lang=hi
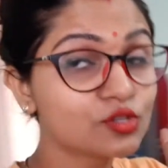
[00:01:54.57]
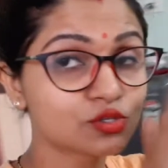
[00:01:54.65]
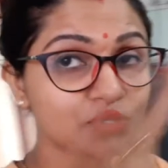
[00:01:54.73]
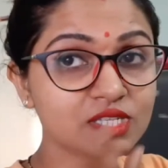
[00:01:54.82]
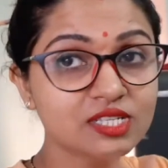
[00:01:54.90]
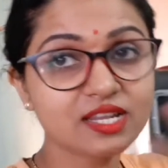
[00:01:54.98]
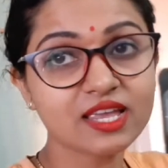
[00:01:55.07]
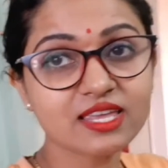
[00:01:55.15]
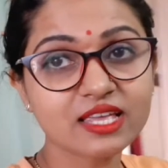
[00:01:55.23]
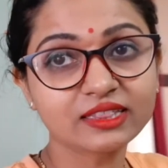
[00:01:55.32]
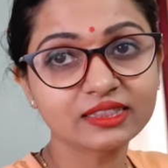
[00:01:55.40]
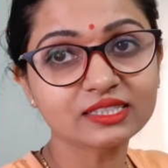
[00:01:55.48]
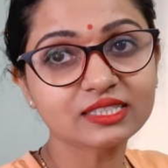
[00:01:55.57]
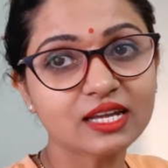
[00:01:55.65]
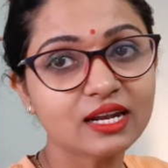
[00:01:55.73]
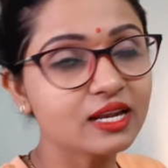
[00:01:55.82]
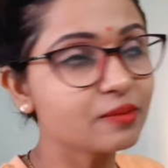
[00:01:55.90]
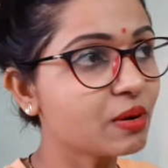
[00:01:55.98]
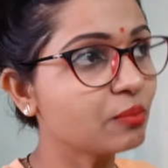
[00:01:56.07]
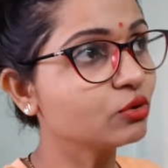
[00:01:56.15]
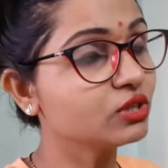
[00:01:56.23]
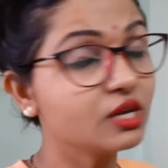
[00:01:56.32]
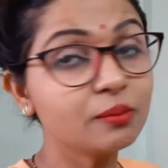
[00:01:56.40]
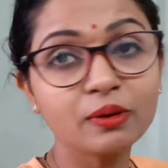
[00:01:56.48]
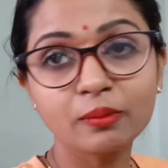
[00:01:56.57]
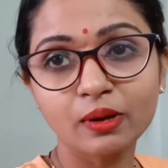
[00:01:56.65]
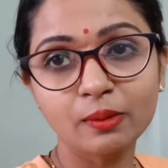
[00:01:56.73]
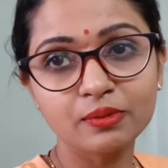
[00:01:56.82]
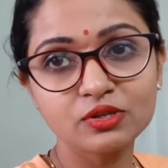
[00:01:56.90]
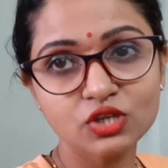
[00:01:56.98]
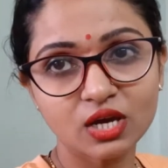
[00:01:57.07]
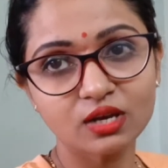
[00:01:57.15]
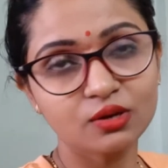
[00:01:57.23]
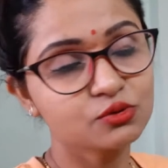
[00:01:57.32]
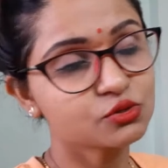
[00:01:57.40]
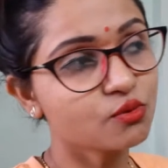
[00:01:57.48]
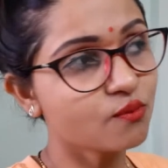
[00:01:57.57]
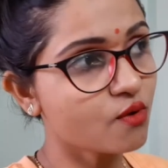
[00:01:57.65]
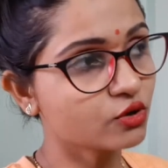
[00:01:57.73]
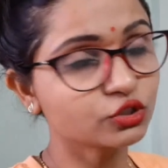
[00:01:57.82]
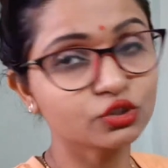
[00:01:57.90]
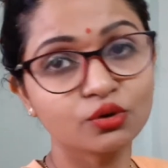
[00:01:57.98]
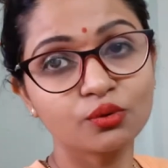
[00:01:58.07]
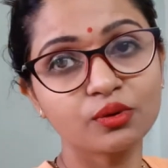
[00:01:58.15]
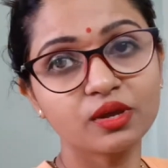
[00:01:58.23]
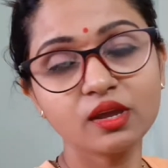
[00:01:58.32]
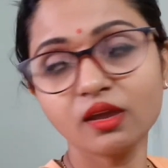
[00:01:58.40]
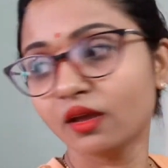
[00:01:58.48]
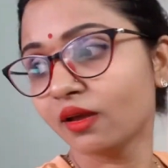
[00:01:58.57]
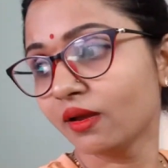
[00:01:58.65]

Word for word: सो इसलिए ये इतना सारा लीपा पोती है पर मैं अभी जा रही हूँ उसको वॉश करूँगी